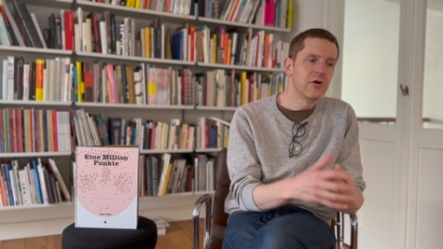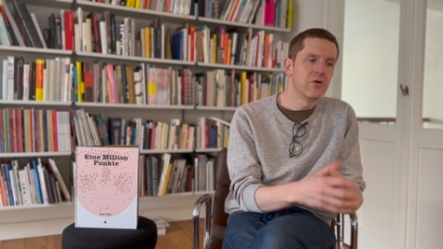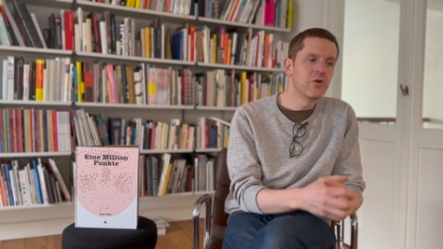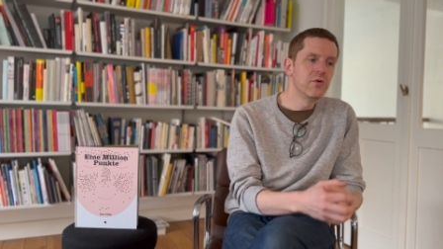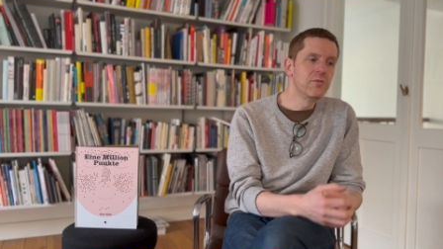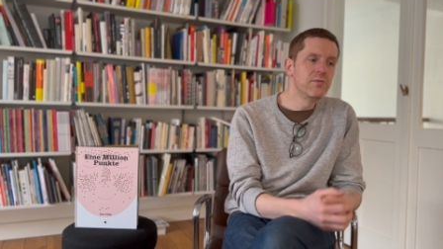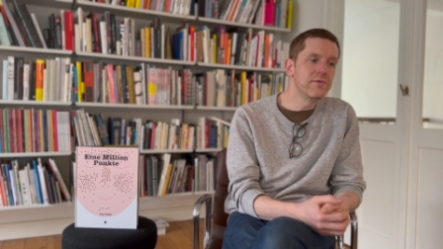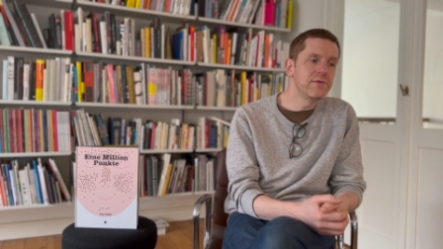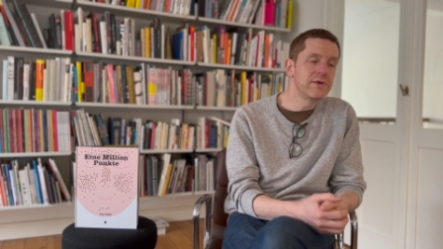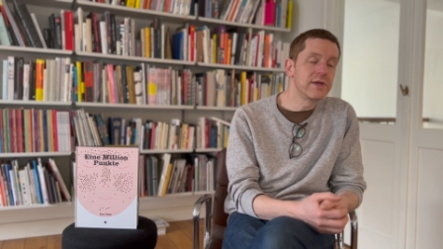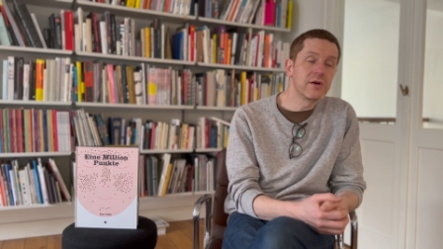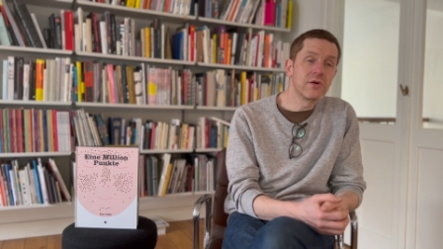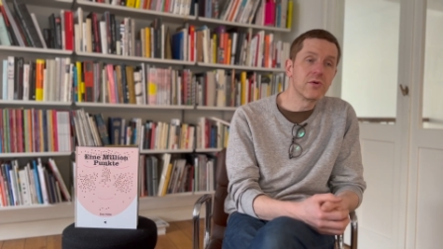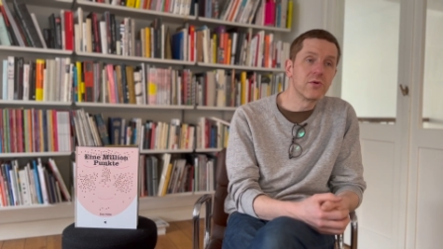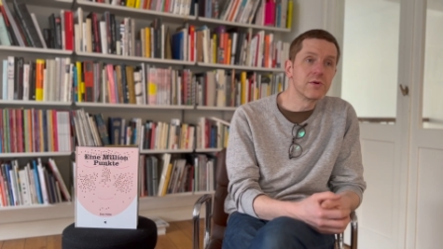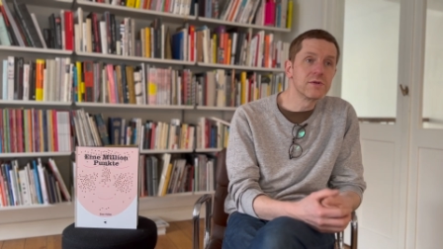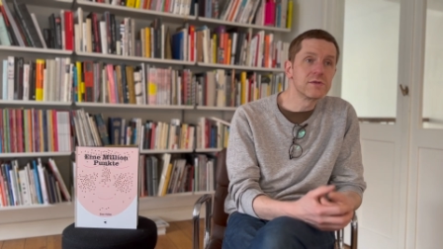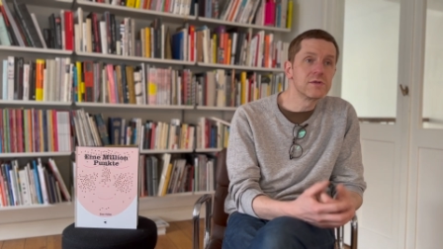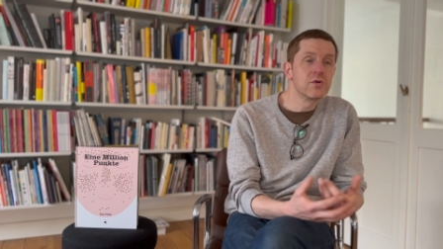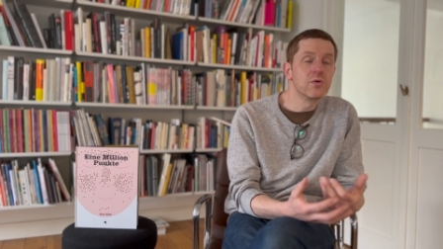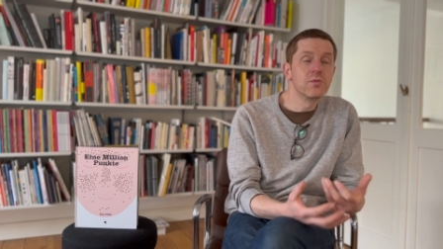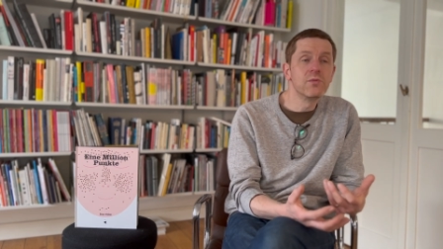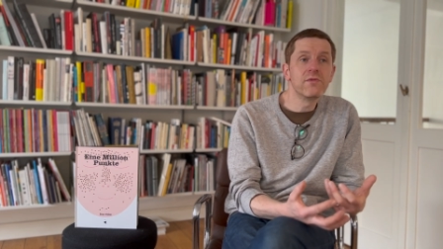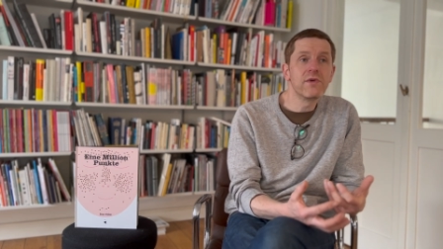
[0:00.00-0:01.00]
um, die
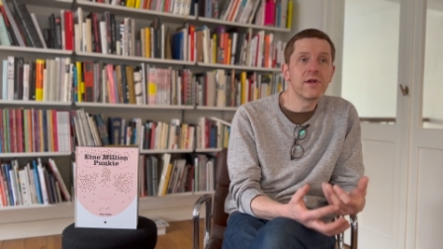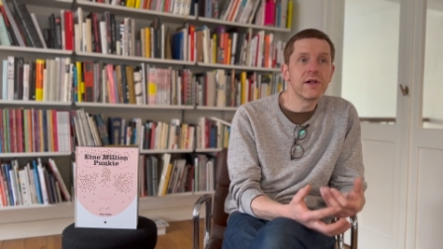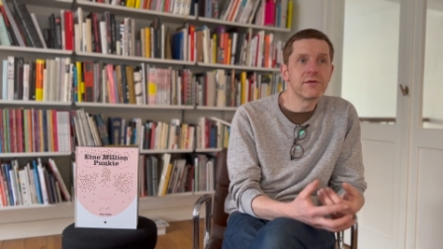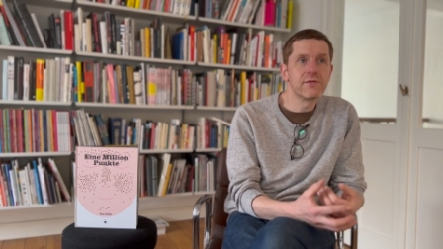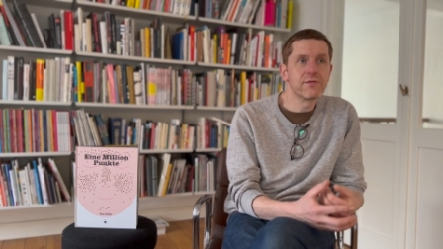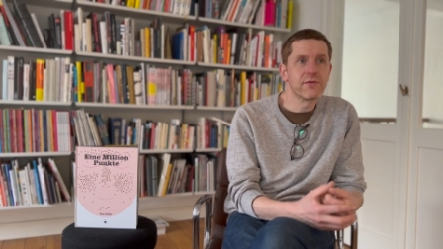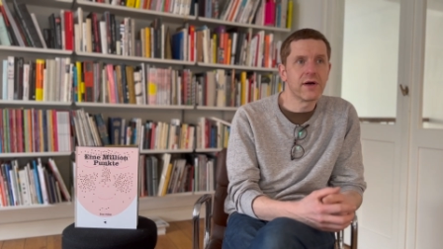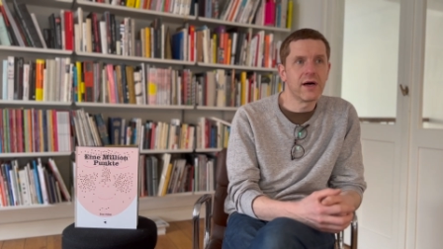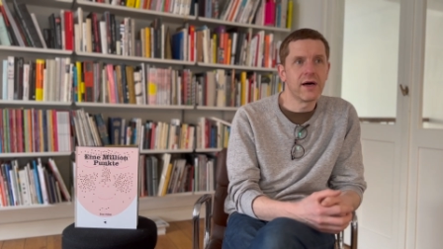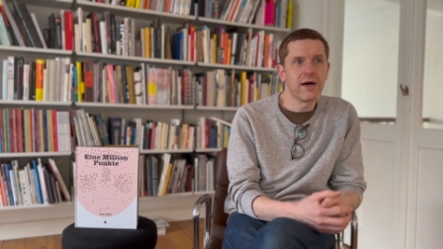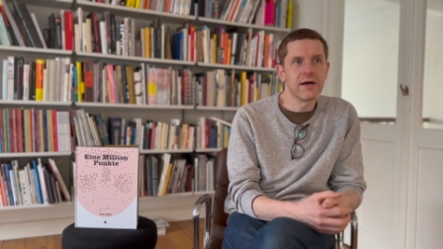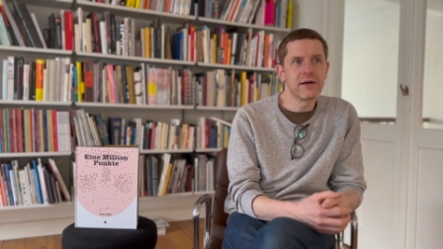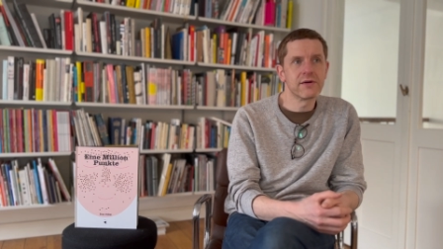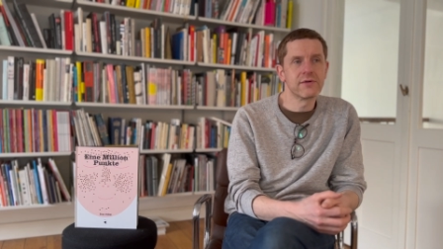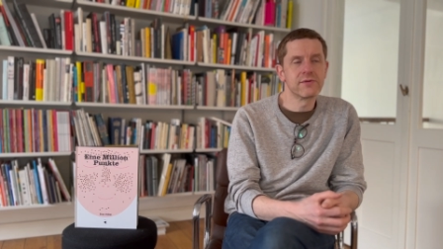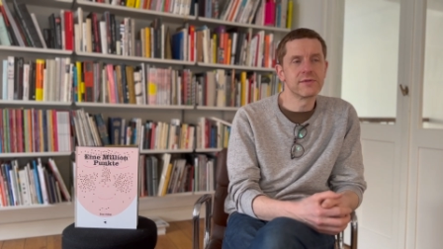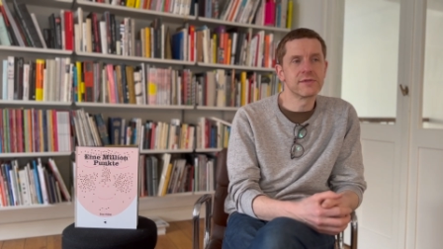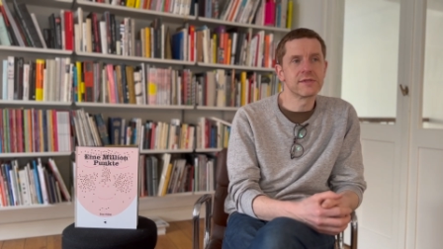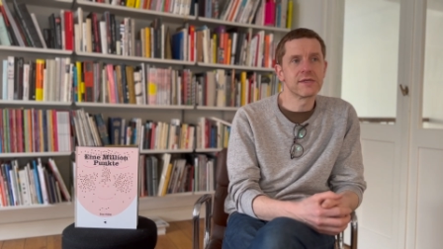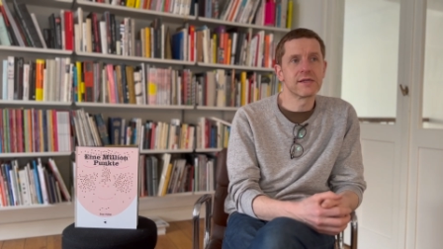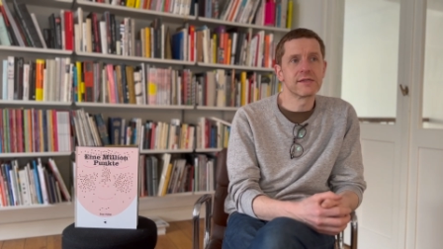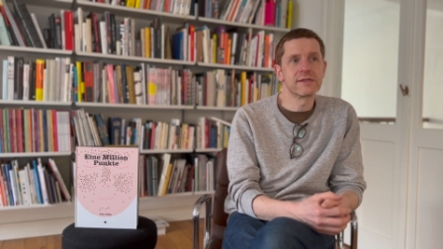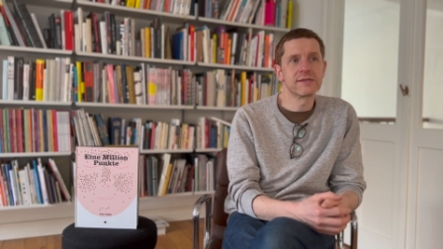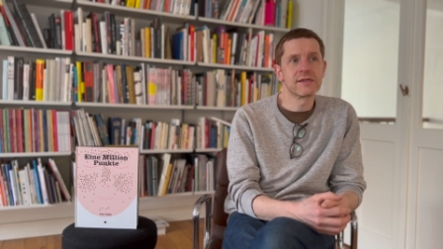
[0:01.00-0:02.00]
großen Umweltfragen
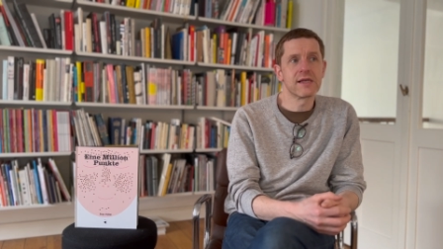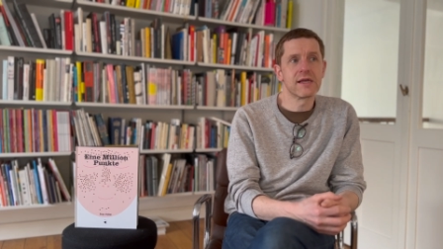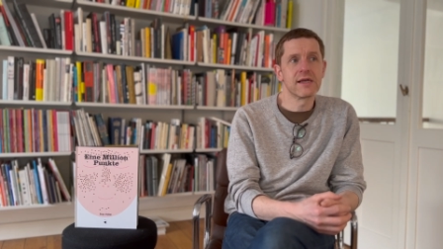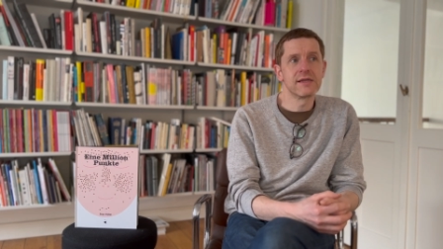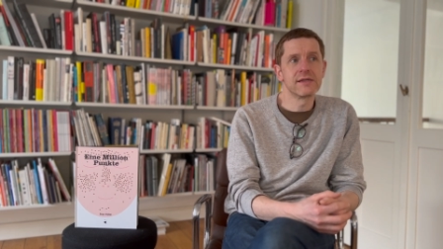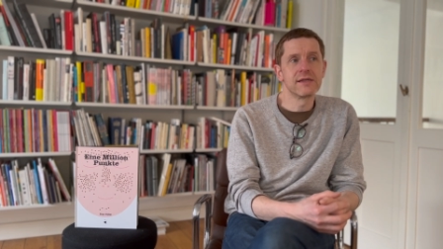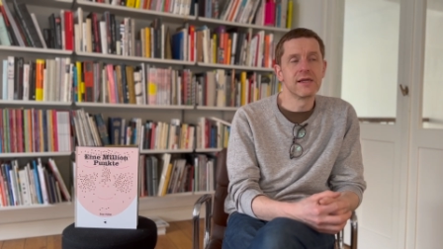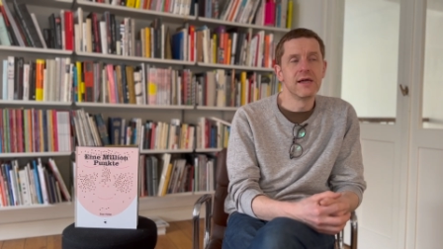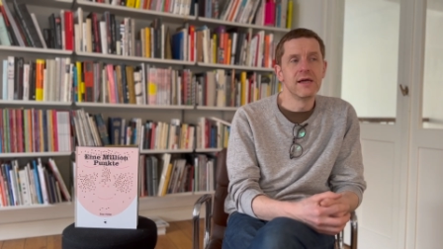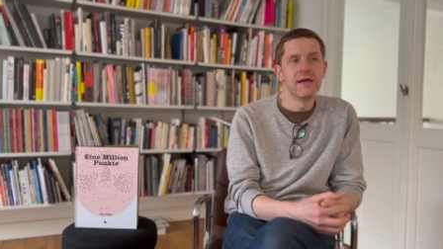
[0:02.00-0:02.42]
unserer Zeit.